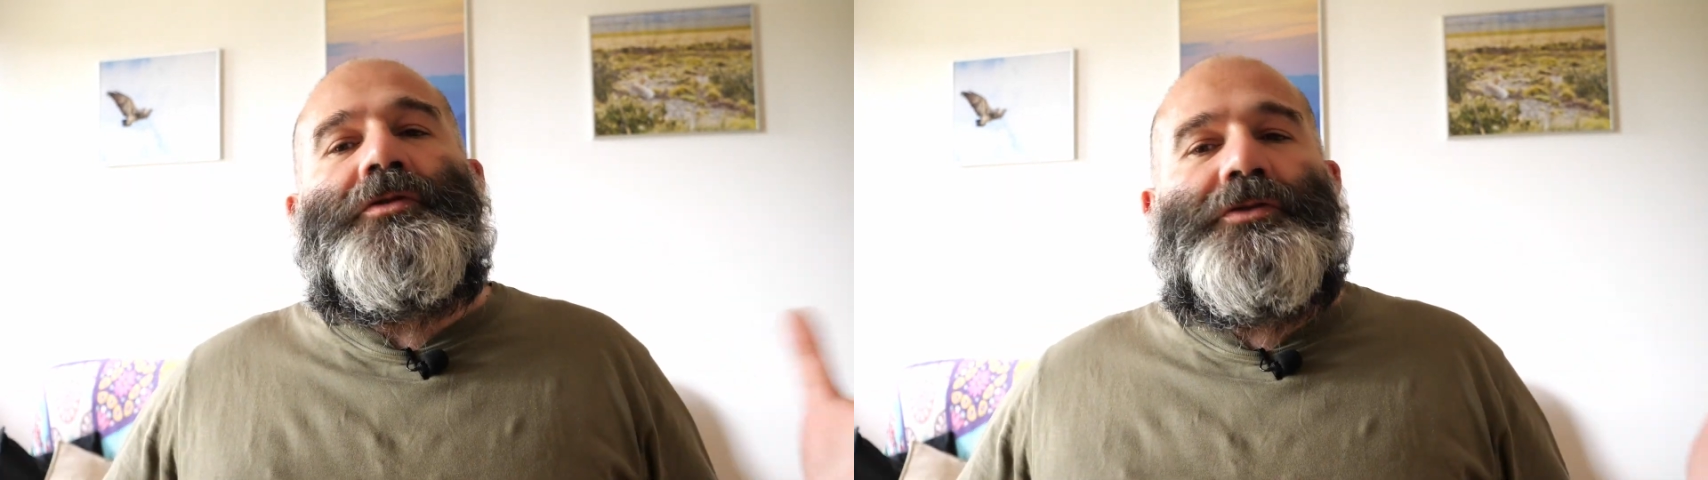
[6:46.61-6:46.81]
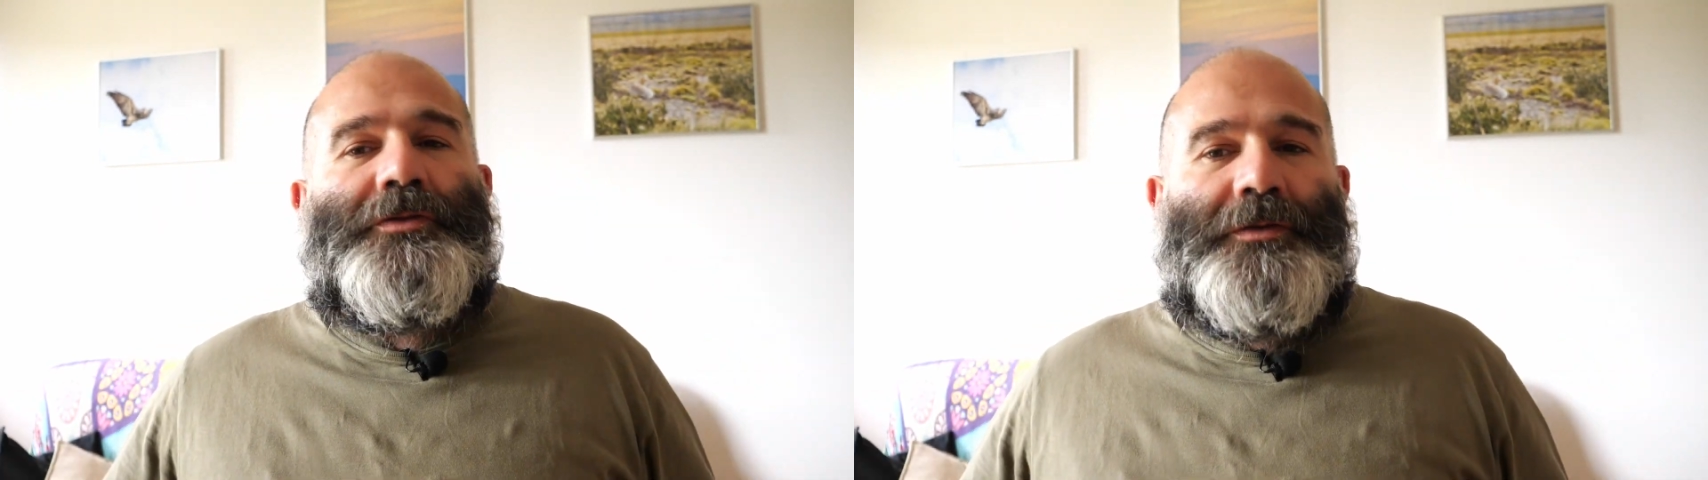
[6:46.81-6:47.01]

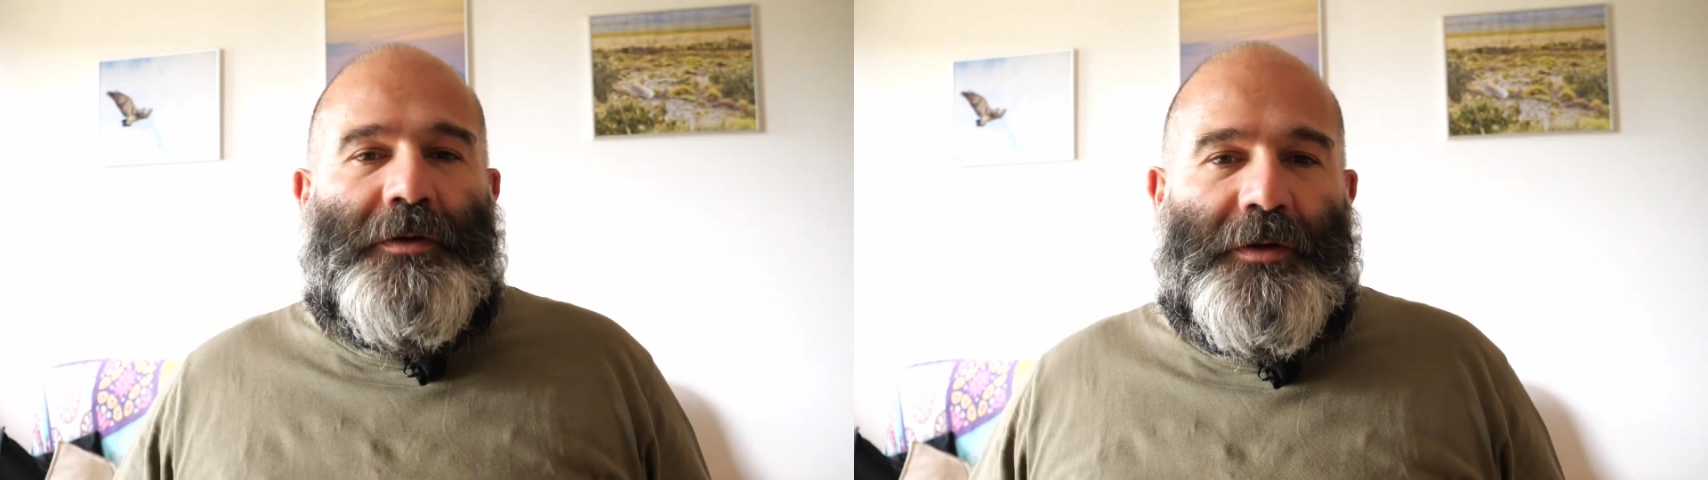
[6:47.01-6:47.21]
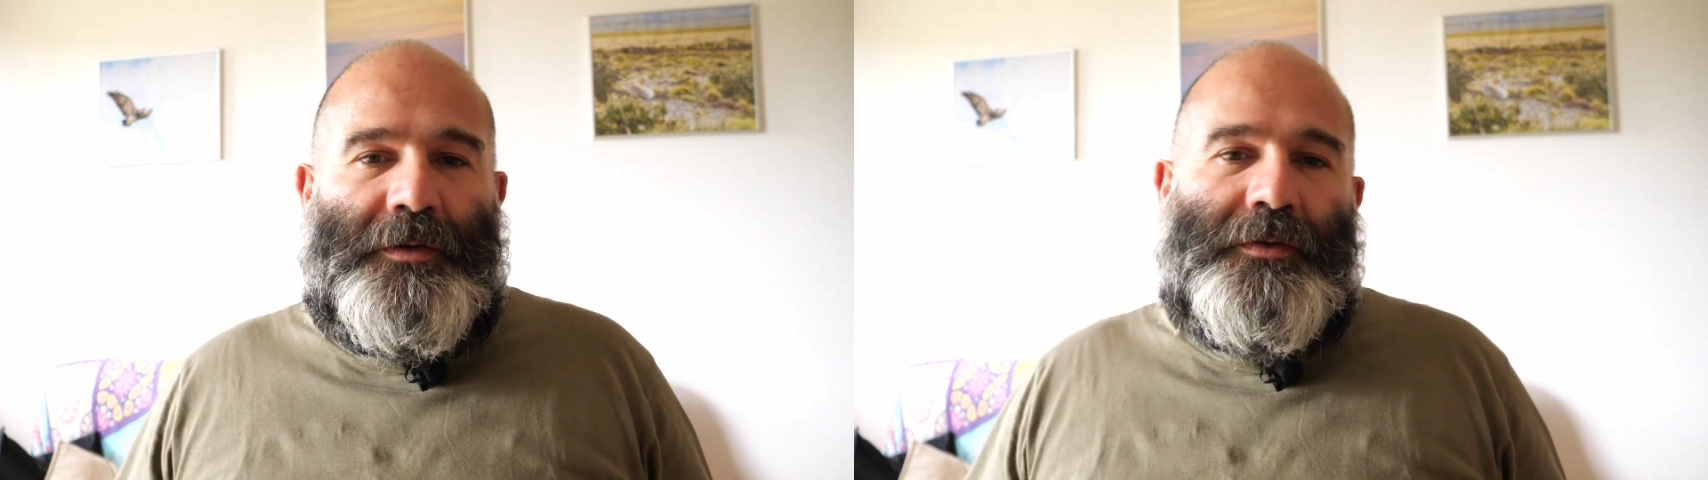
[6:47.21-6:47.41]

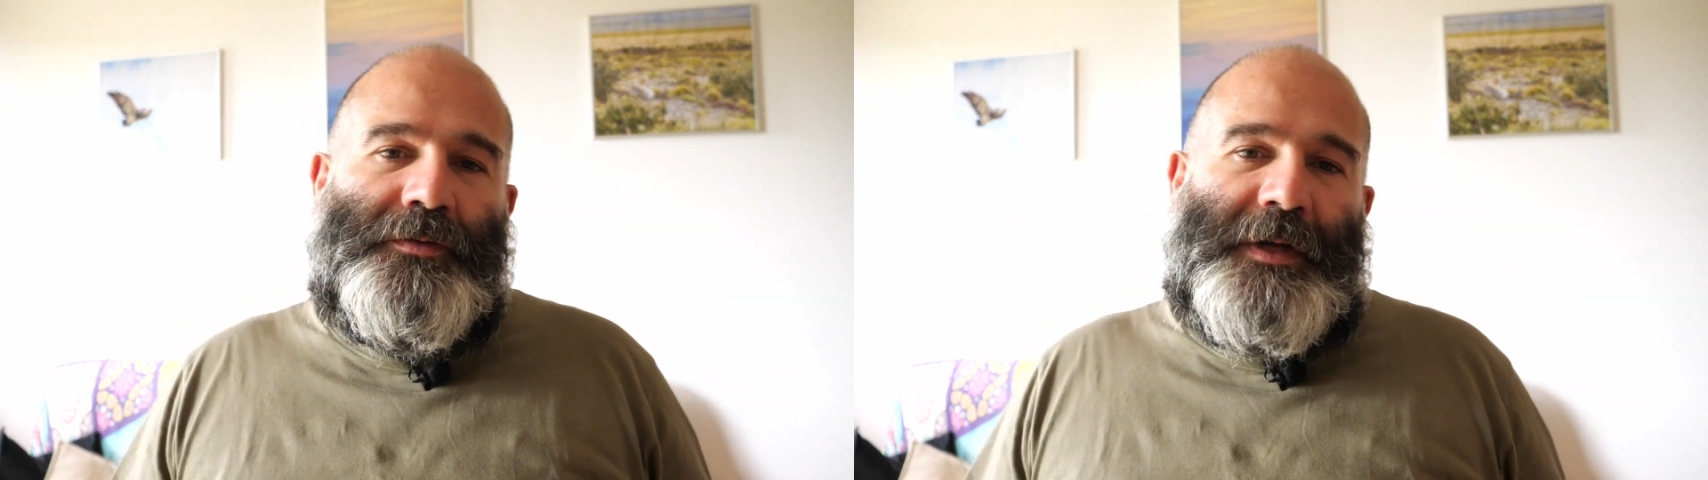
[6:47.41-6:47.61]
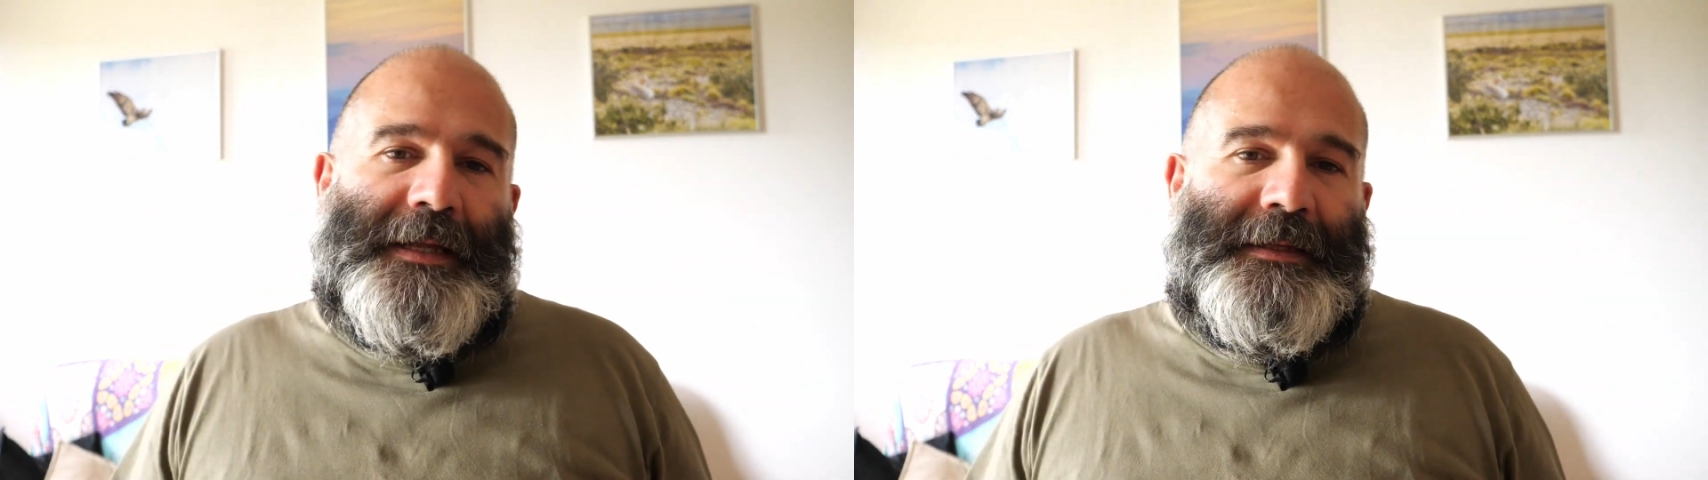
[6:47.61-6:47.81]
storico
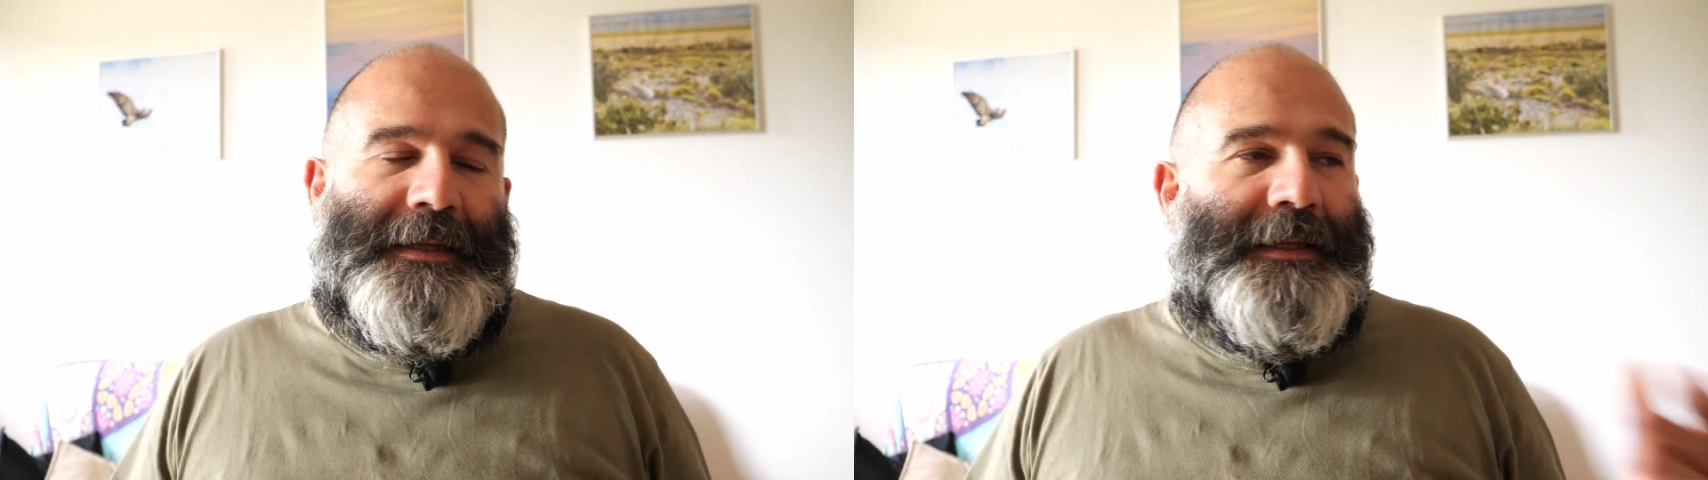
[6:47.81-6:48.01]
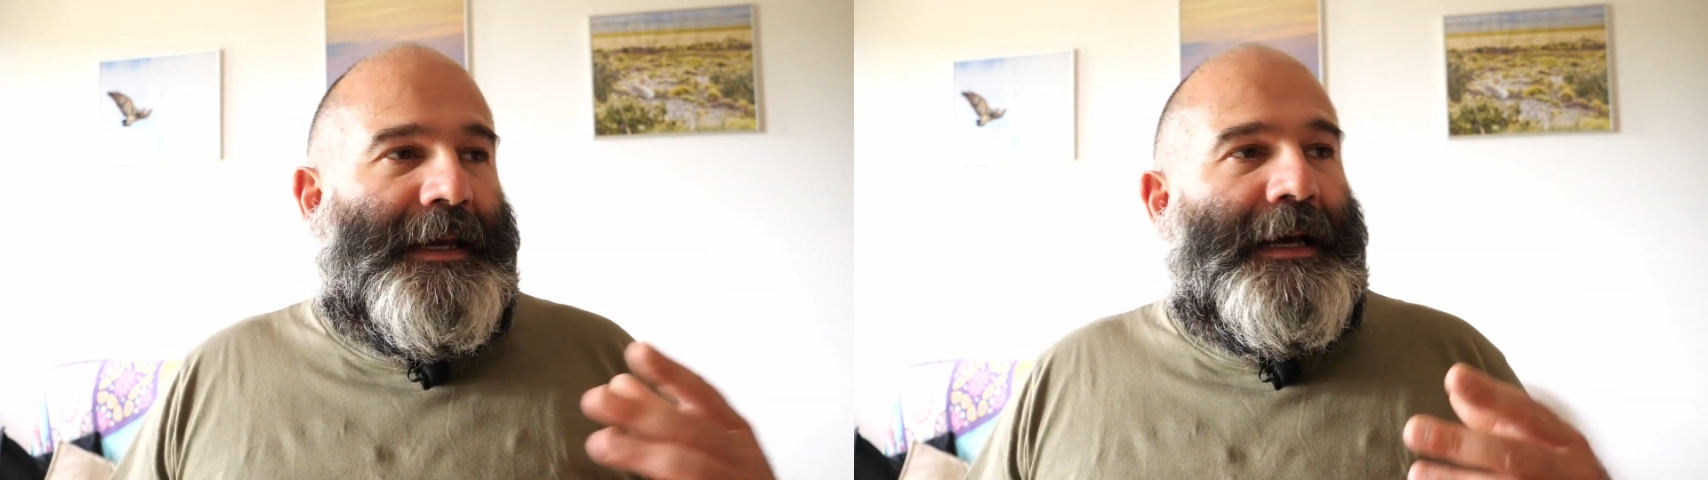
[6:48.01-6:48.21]

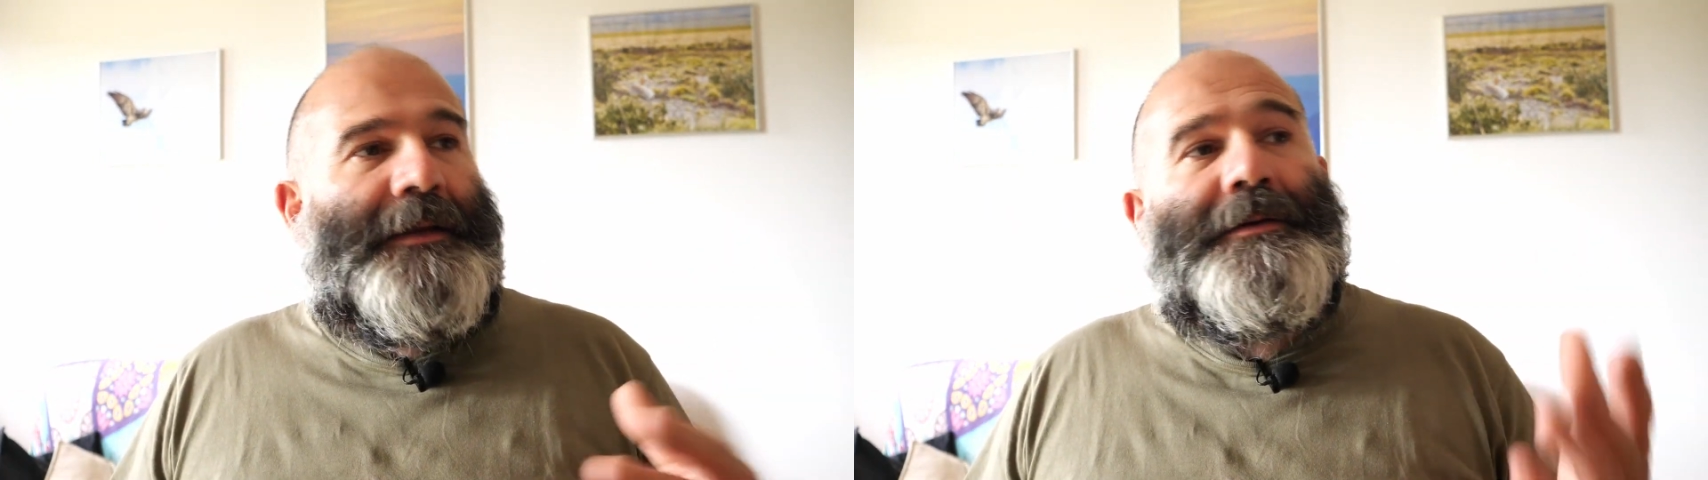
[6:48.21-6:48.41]
durante gli anni.